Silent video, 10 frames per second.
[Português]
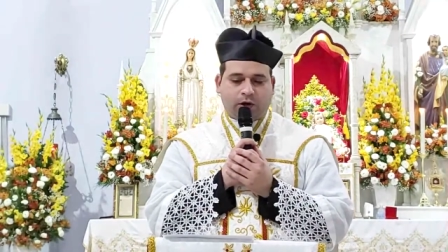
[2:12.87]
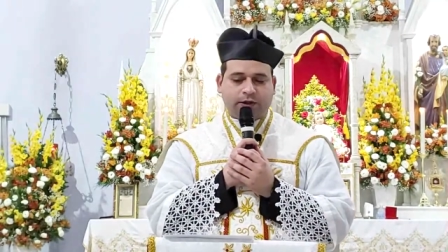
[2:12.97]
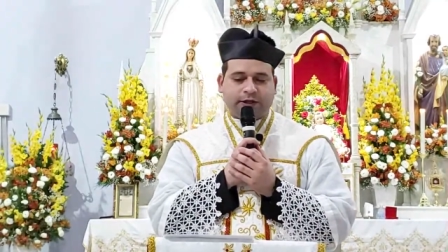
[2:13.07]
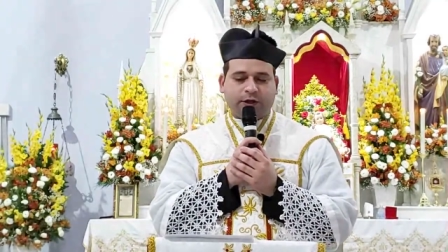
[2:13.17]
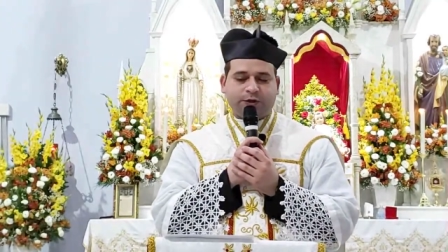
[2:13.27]

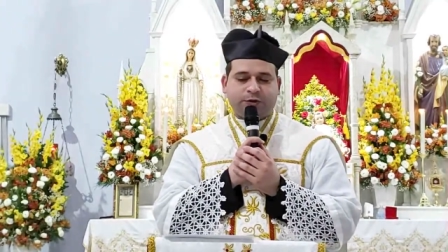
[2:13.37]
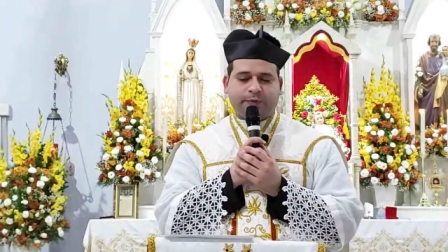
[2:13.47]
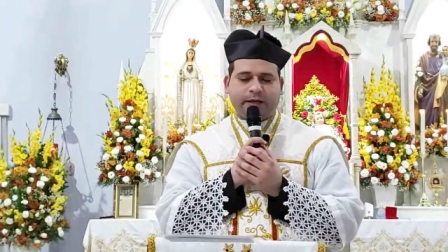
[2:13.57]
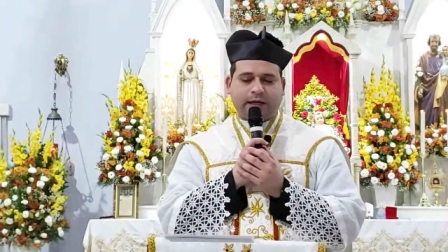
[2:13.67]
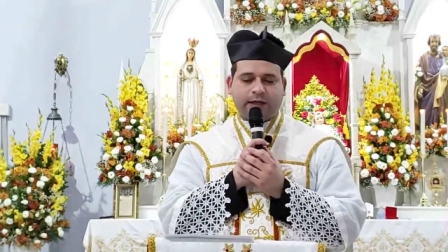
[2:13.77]
Ó
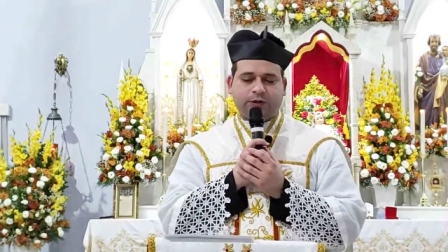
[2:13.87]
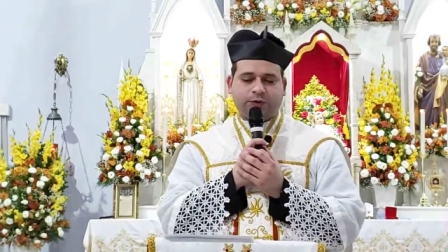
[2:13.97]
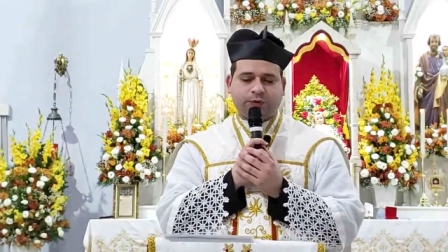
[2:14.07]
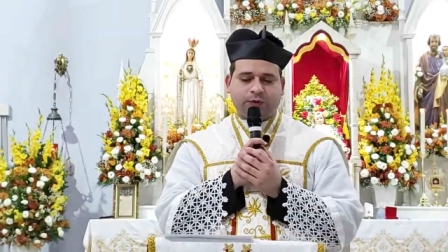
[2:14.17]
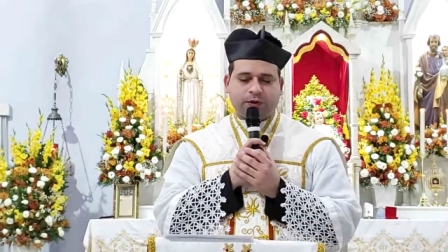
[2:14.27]
Deus
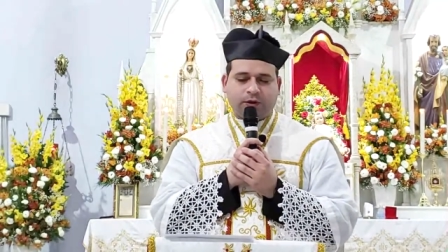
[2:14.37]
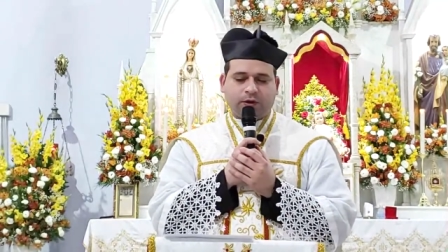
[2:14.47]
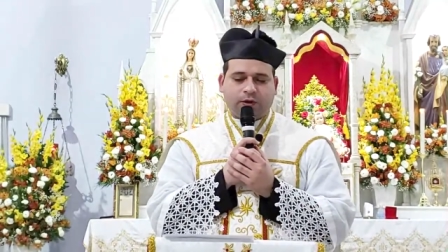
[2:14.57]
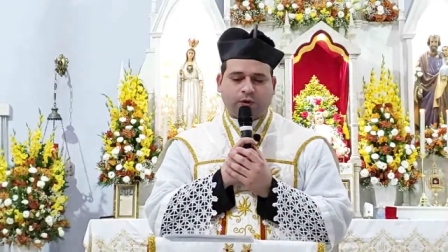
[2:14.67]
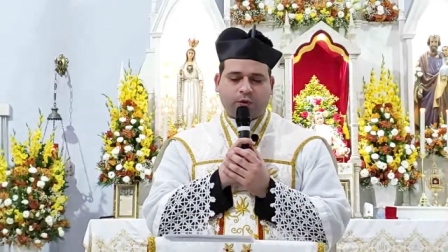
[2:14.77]
beato,
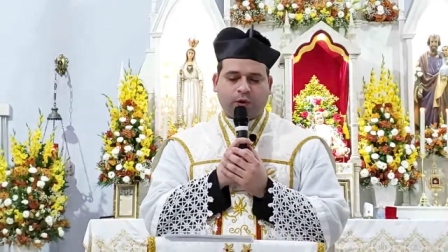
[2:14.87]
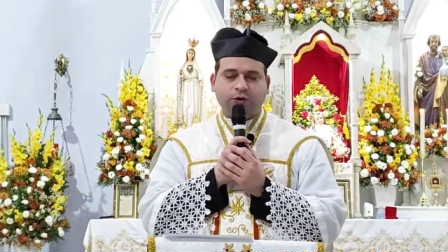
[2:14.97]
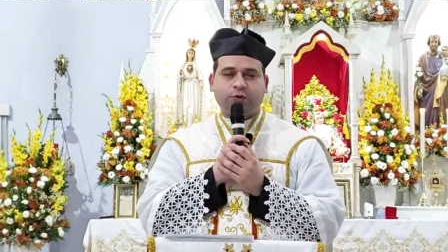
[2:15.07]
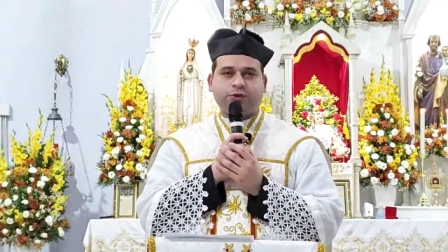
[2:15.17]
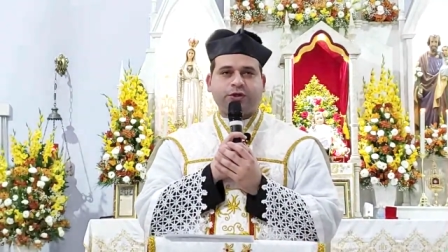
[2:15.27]

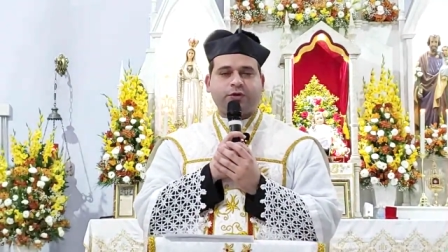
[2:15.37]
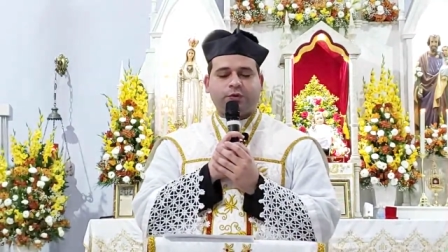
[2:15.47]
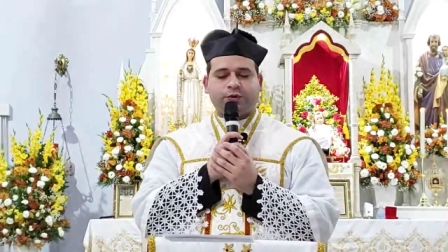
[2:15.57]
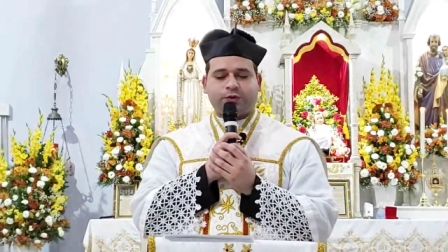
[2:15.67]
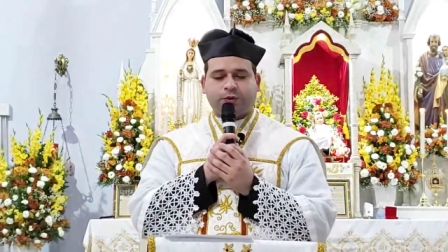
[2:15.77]
quanto te
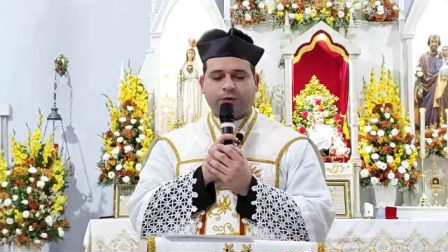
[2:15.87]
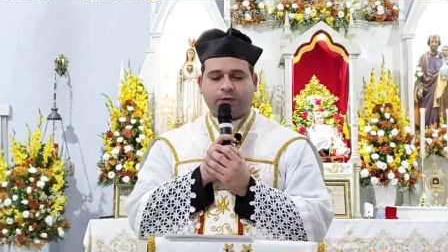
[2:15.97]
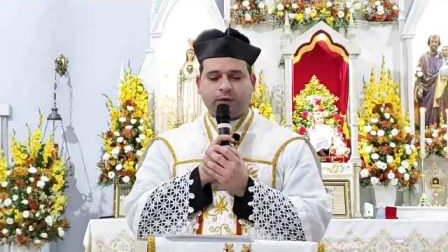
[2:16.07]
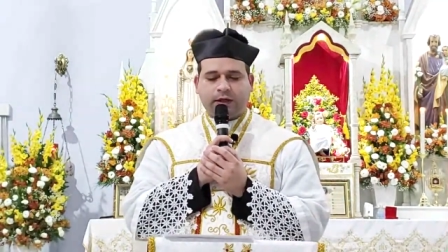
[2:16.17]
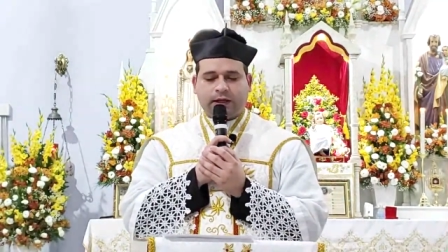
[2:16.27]

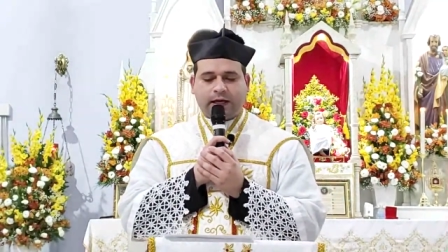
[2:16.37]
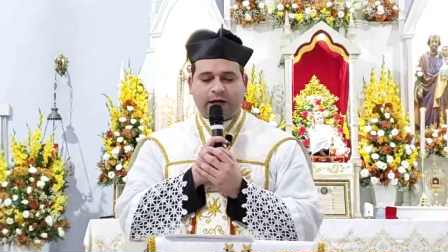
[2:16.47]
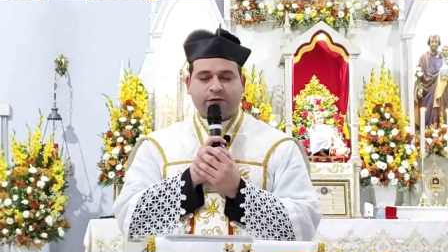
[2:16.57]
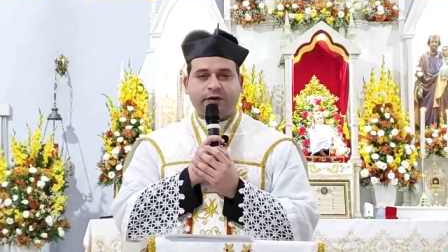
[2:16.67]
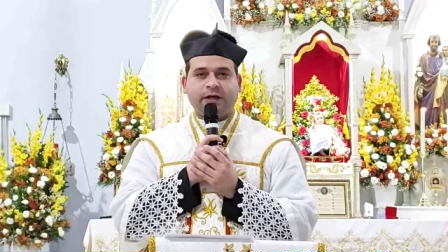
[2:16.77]
custou
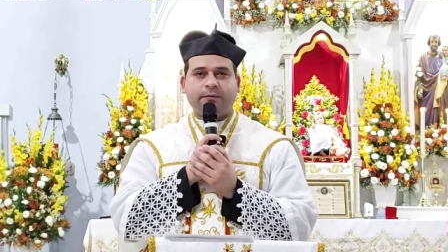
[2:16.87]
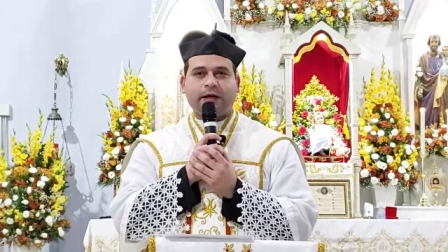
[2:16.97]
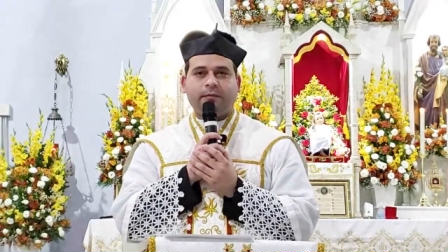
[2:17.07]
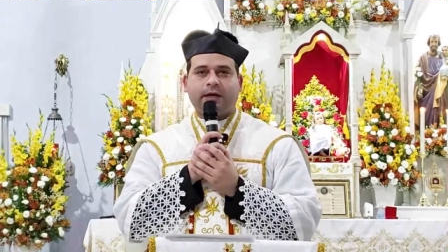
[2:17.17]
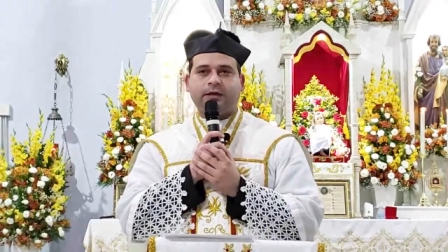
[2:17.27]

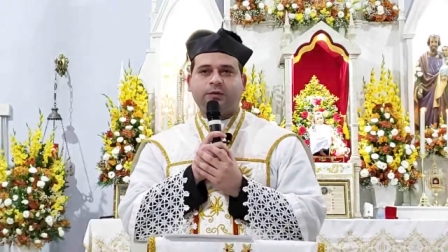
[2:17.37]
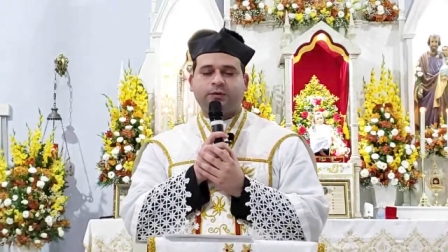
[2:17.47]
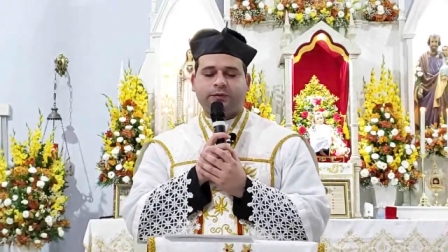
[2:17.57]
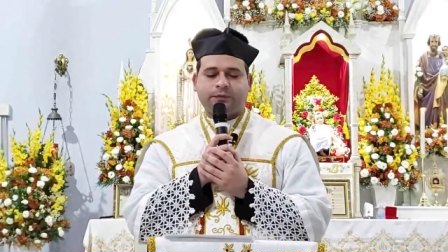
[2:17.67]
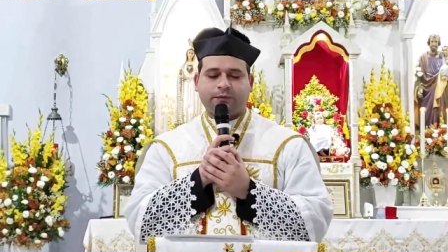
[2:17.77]
haver-me
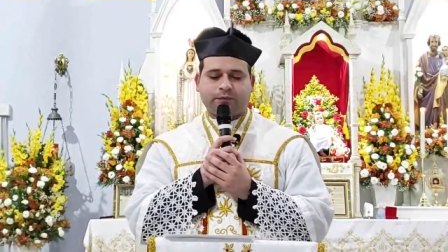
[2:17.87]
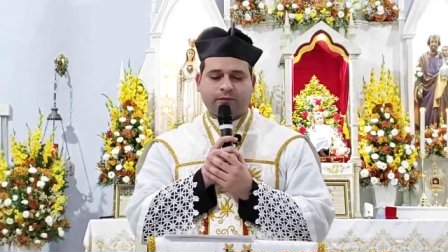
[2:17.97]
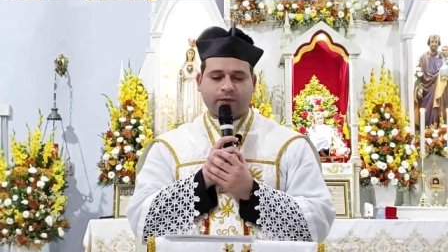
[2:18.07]
amado.